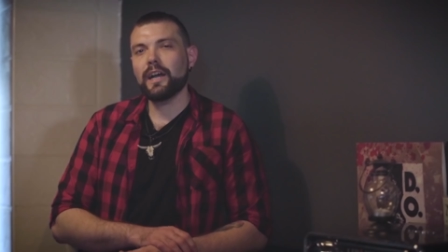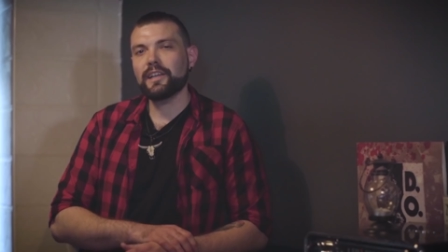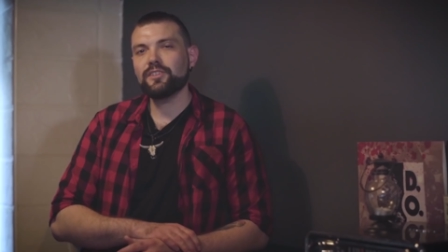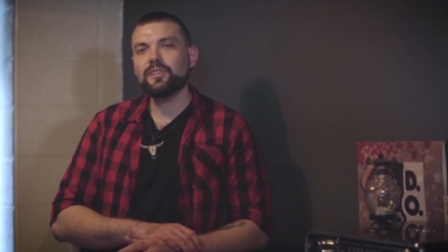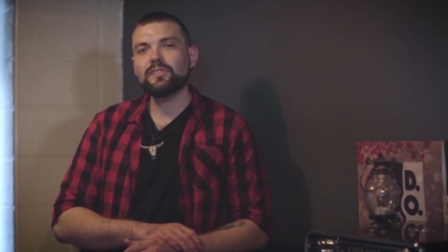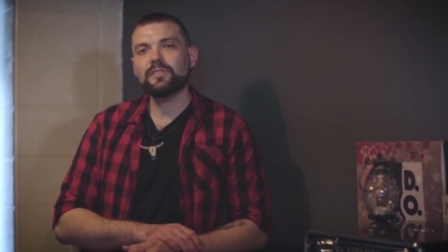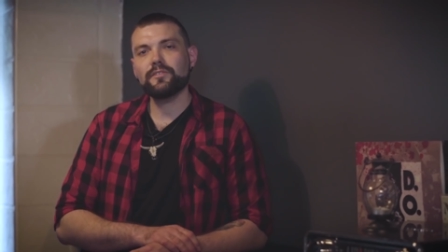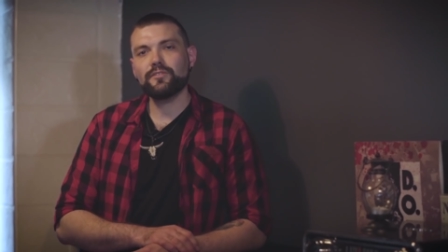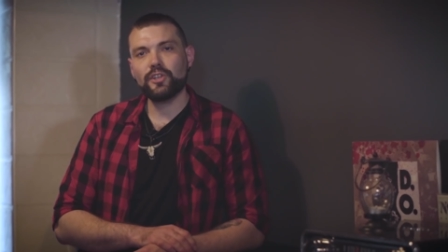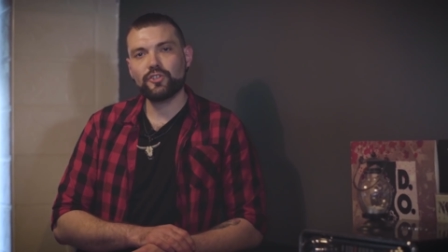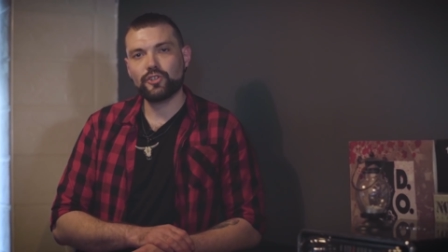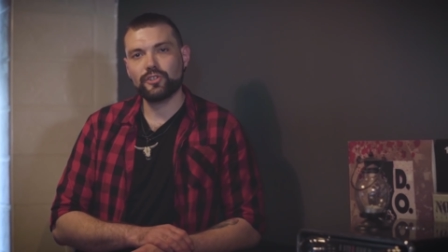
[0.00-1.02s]
Одни из
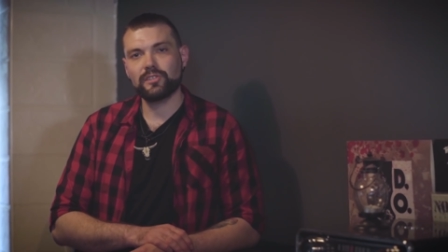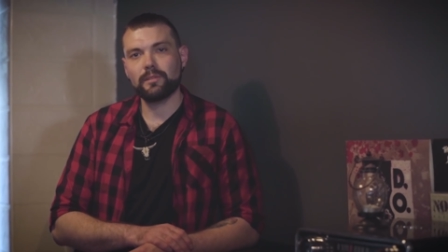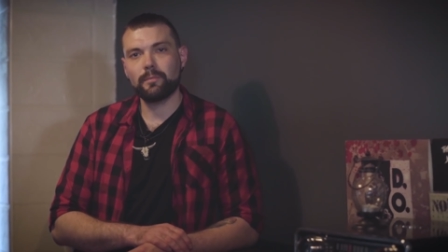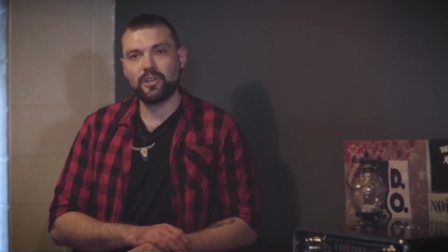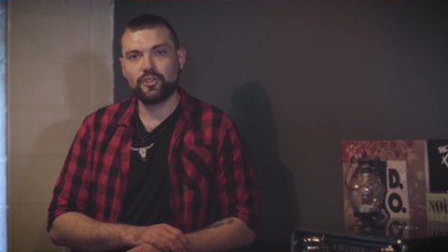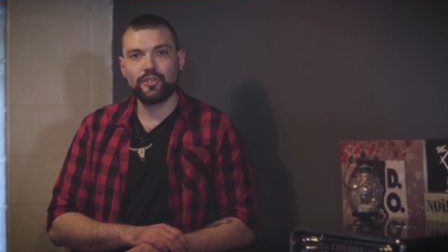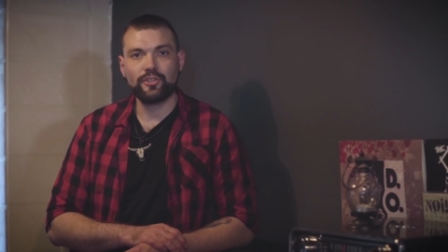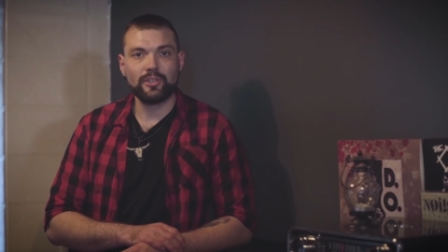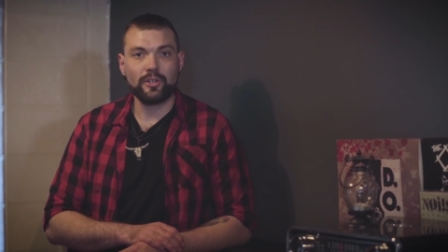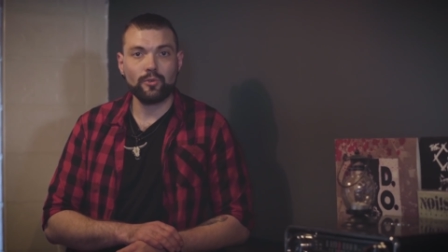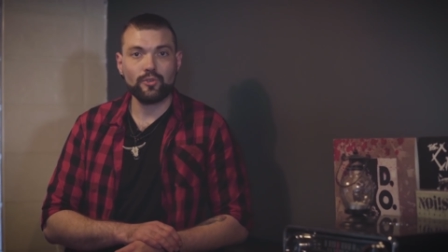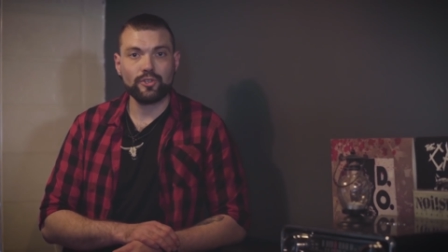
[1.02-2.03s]
древнейших изображений на
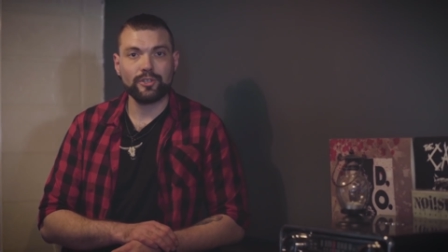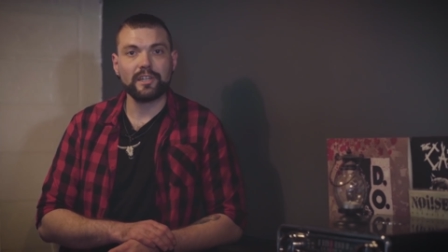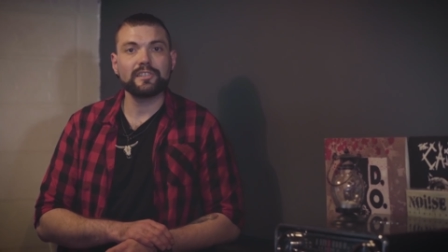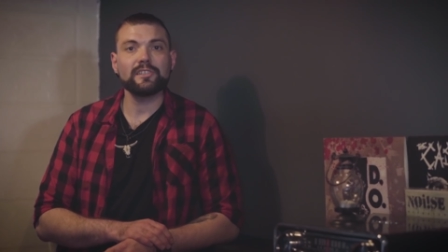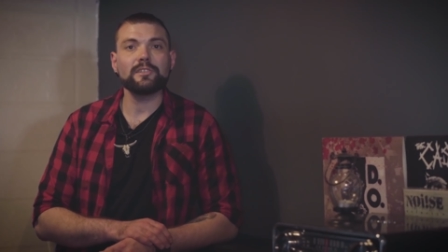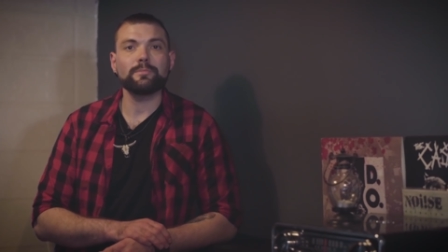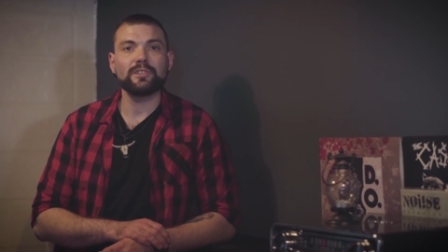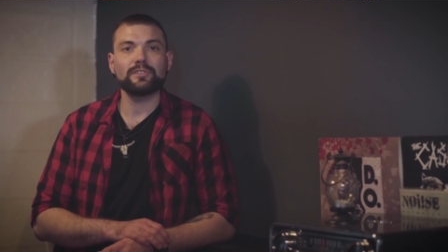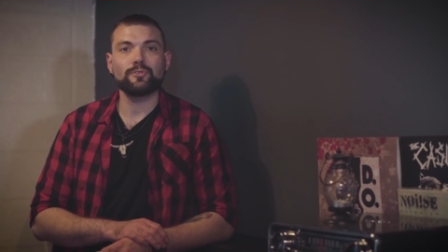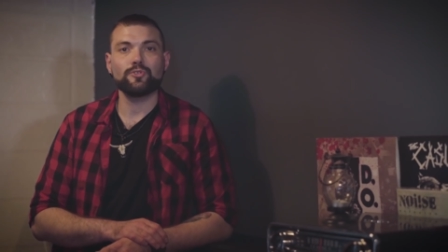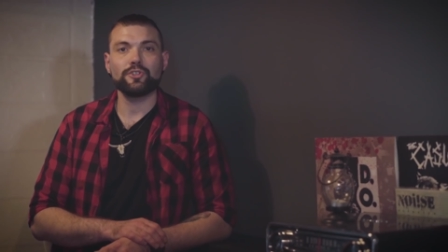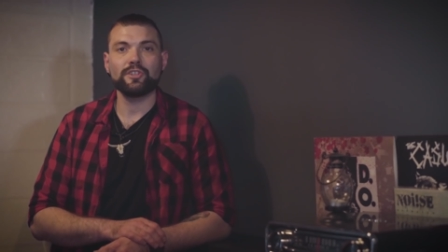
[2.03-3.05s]
коже находили при
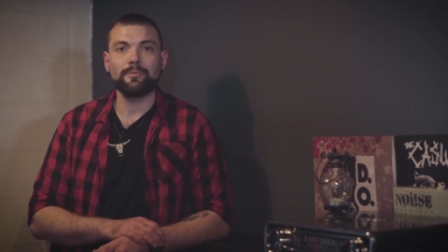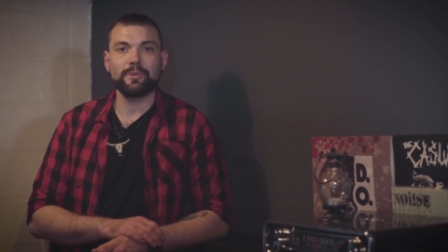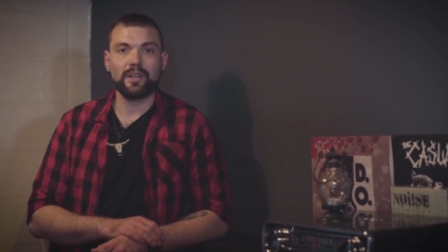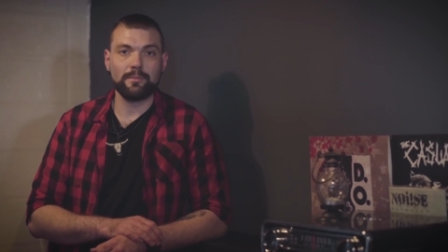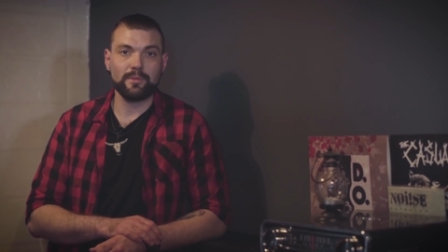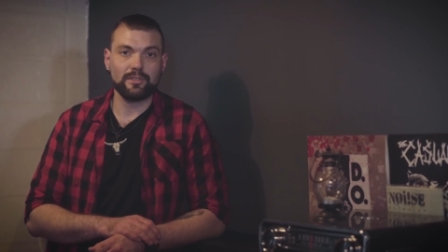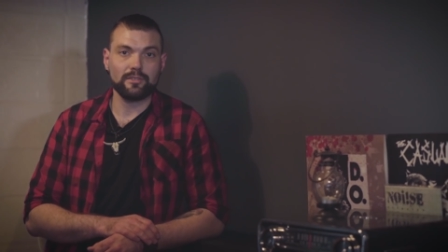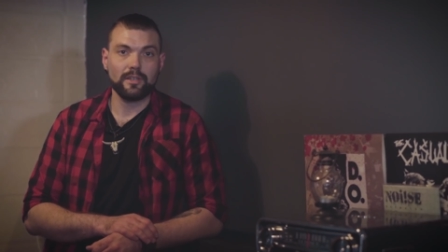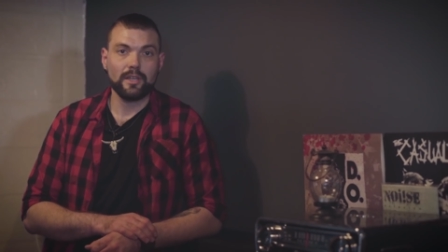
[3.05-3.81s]
изучении пирамид.